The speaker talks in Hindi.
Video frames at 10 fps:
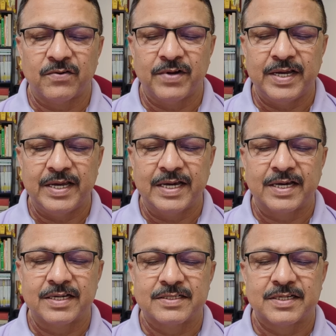फरवरी
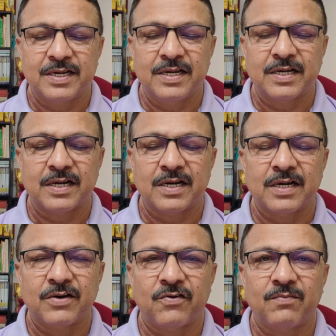21 से
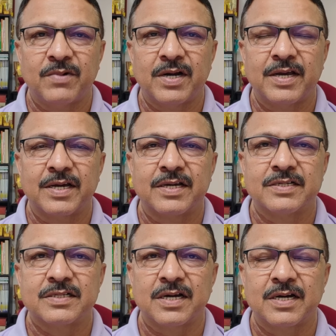लेकर नवंबर
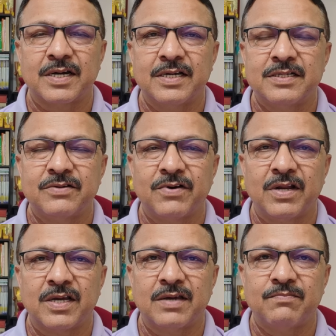21 तक
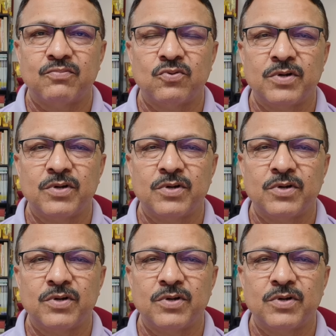केजरीवाल की